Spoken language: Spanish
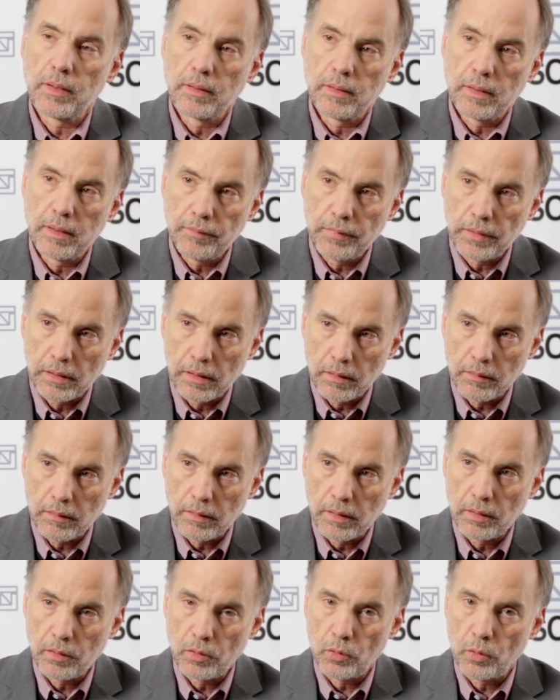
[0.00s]

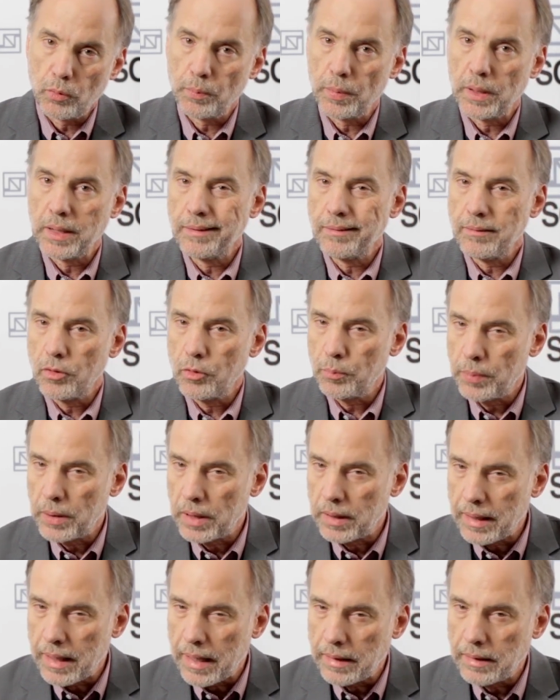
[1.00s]
científicas en estos países
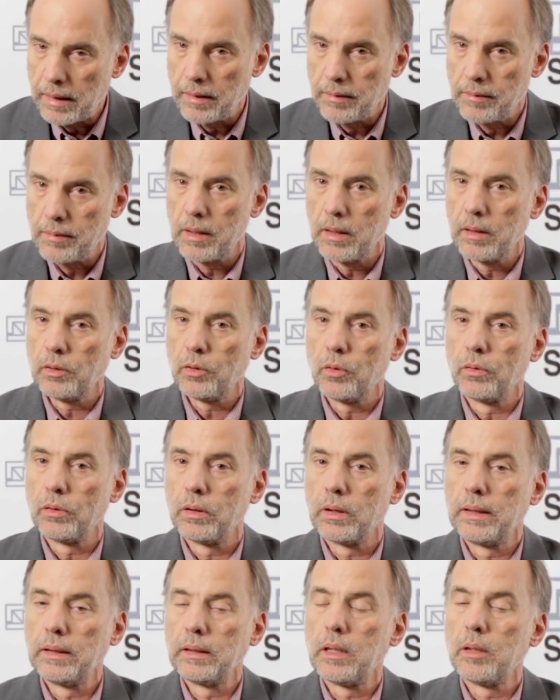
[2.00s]
para analizar
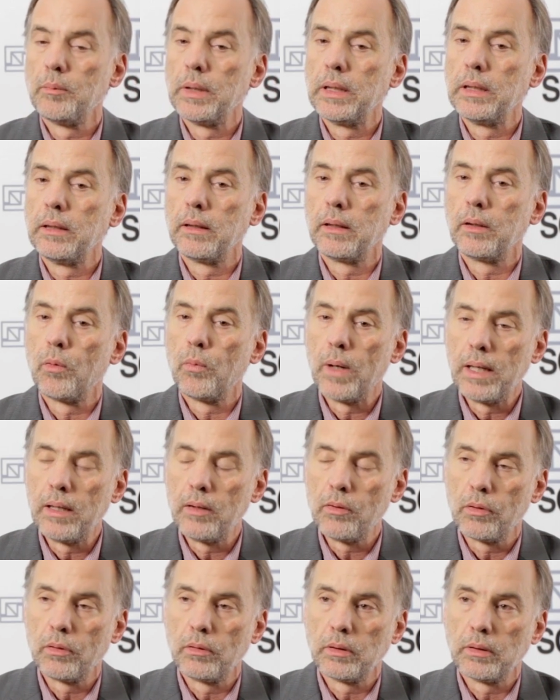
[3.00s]
concretamente
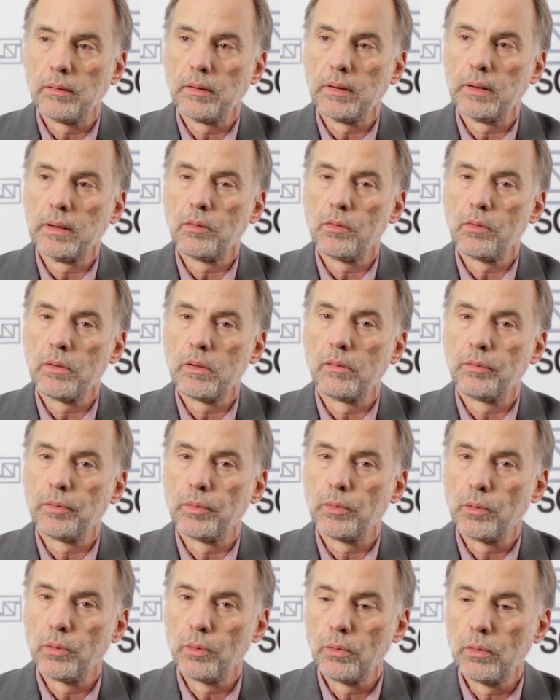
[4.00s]
cuáles son los retos del
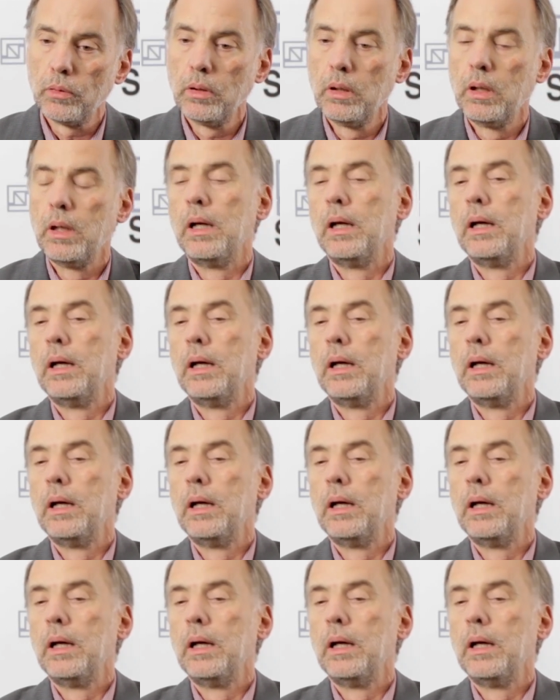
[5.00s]
futuro